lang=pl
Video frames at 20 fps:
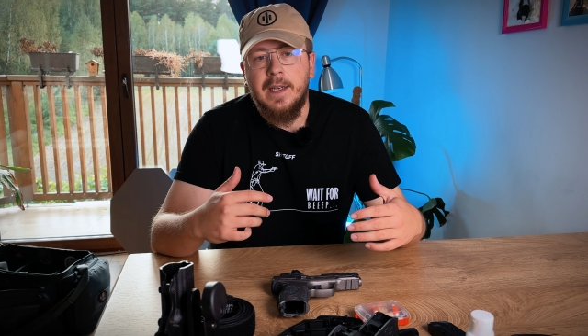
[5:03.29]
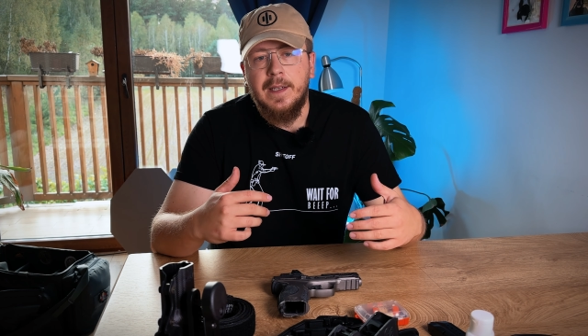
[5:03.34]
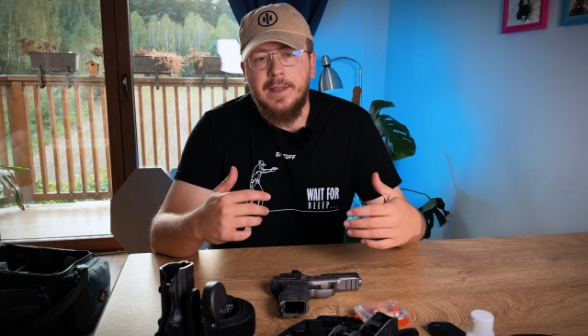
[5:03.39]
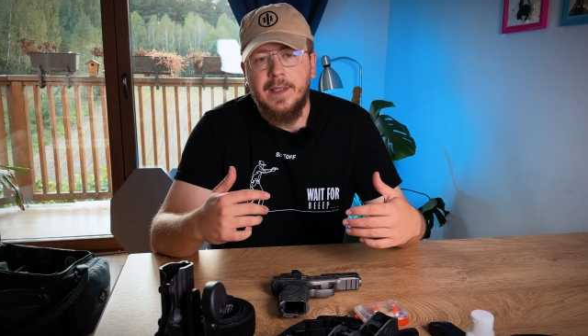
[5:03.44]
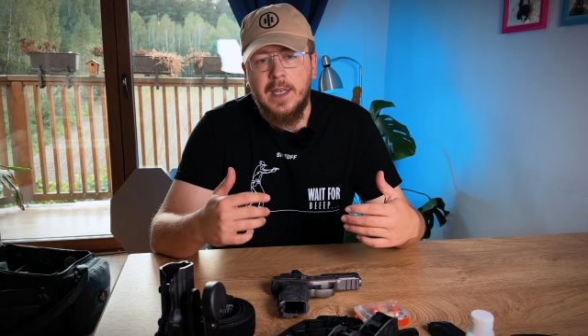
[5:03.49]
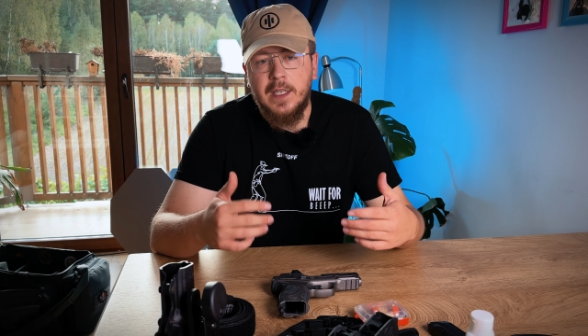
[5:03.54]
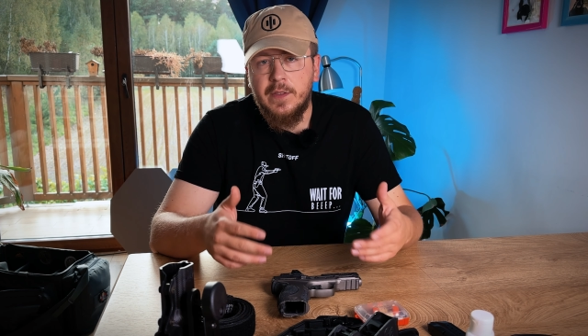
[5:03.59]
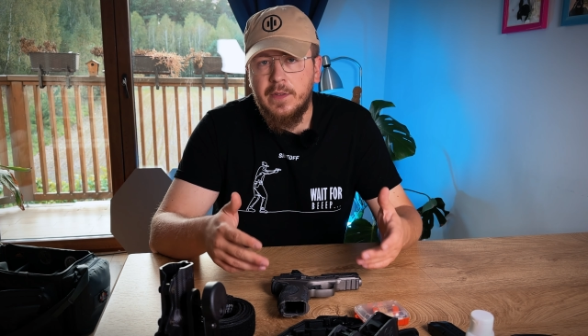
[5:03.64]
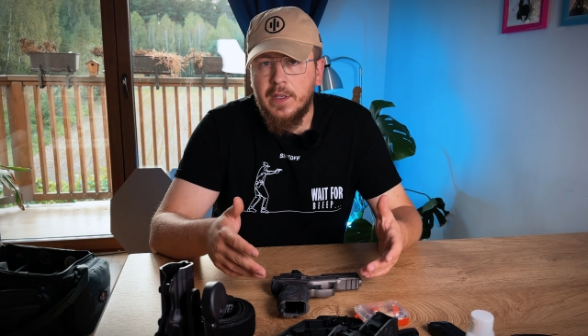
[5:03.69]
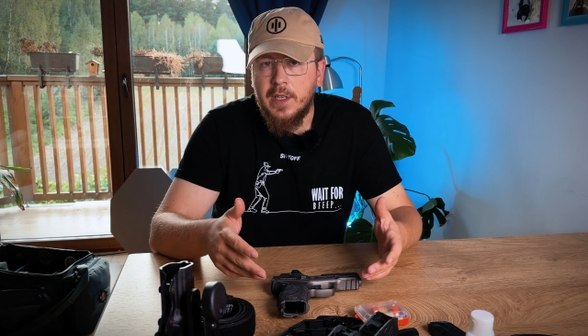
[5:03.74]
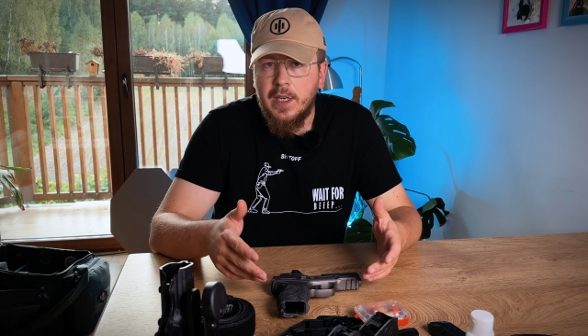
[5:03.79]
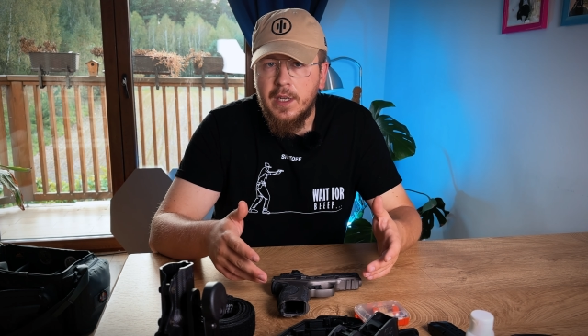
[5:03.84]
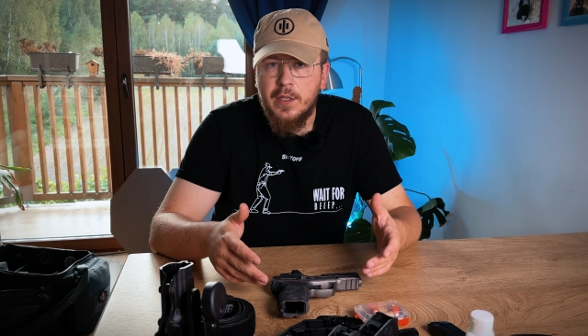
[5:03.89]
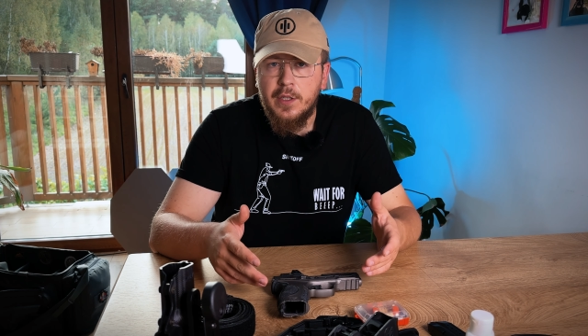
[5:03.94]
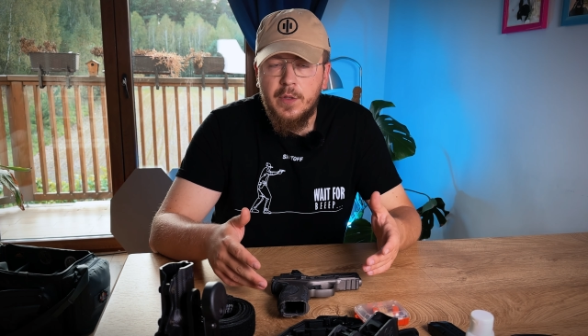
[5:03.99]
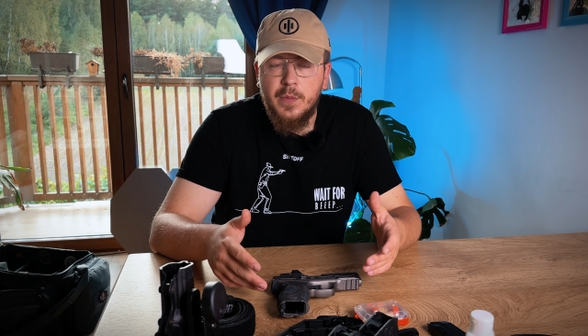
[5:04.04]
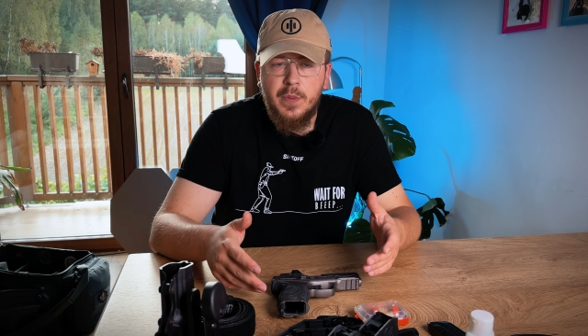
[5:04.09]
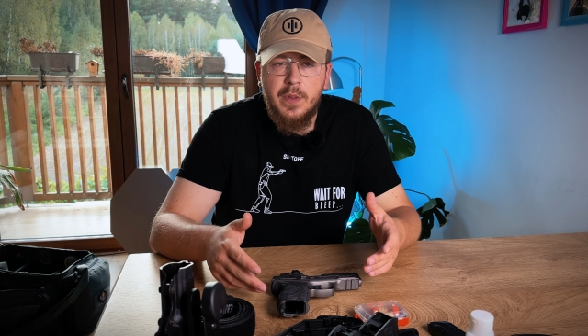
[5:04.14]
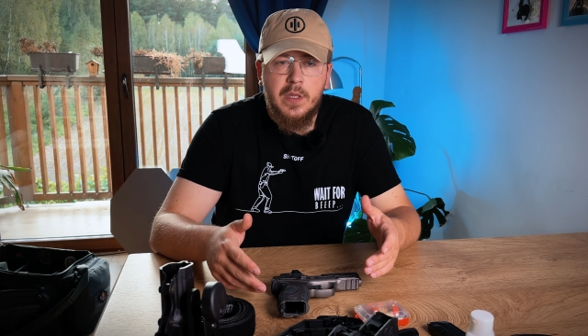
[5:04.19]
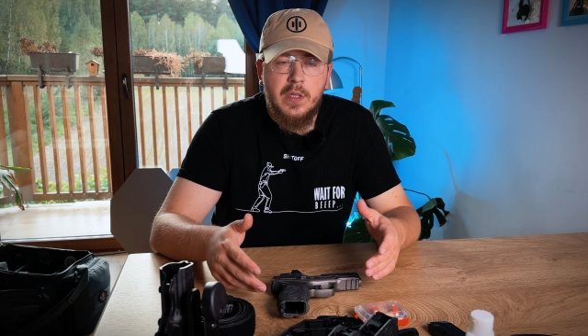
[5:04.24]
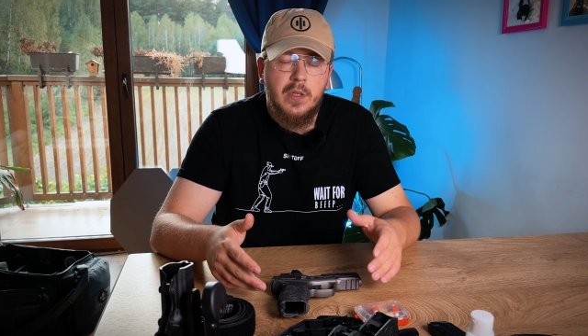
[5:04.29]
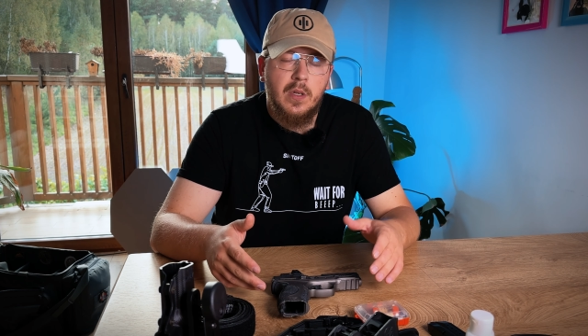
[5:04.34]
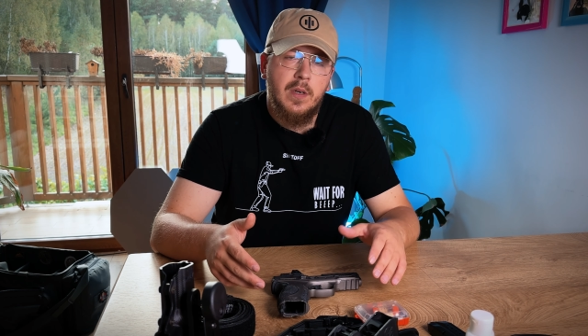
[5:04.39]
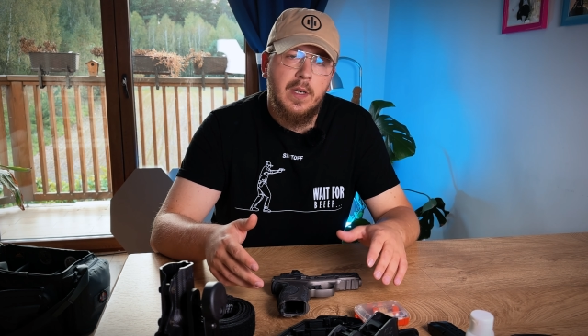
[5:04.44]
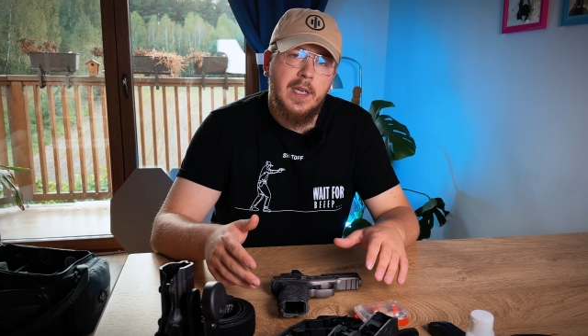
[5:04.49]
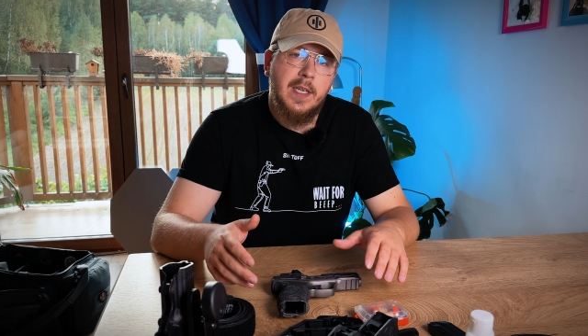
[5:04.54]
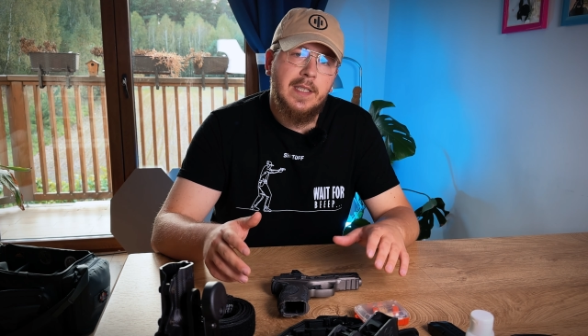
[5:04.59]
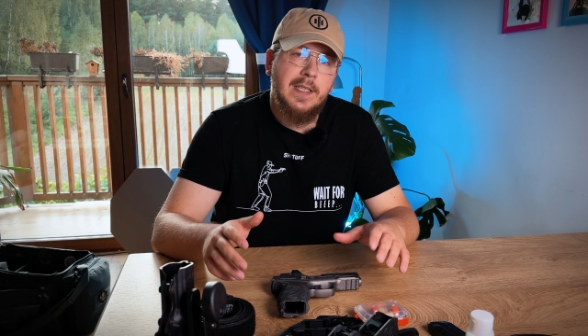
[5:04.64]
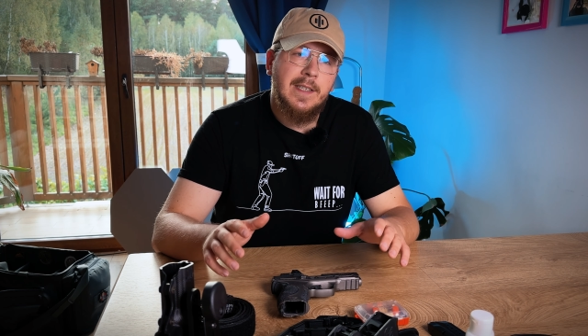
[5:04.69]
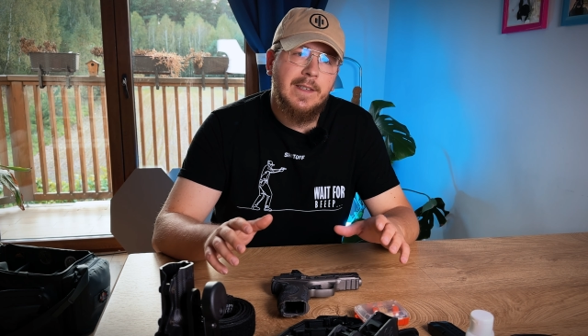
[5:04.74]
najzwyklejszy
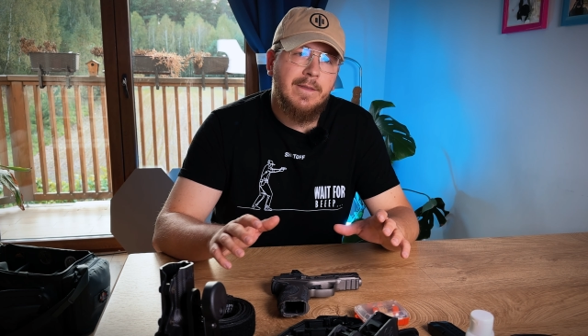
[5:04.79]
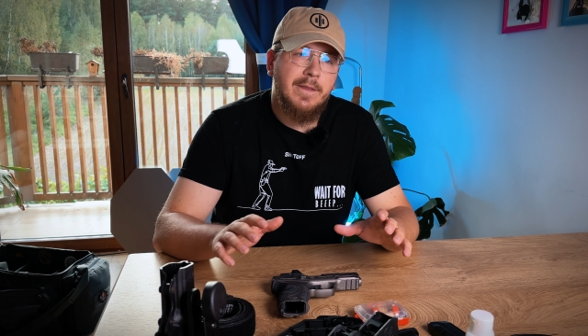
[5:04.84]
pistolet.